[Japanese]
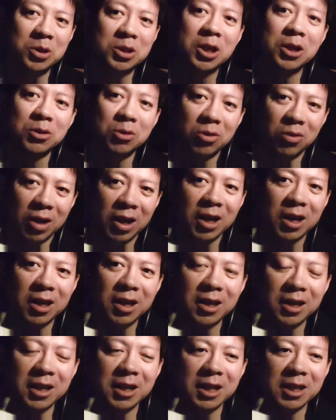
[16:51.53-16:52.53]
そんなのは。
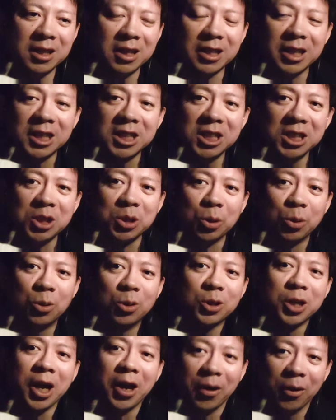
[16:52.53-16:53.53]
正しい情
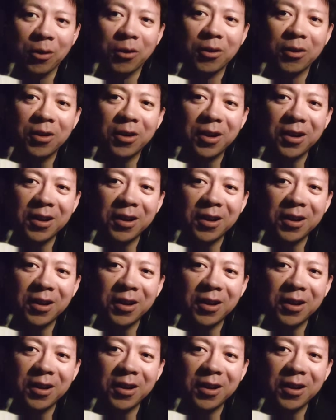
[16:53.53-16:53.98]
報だよ。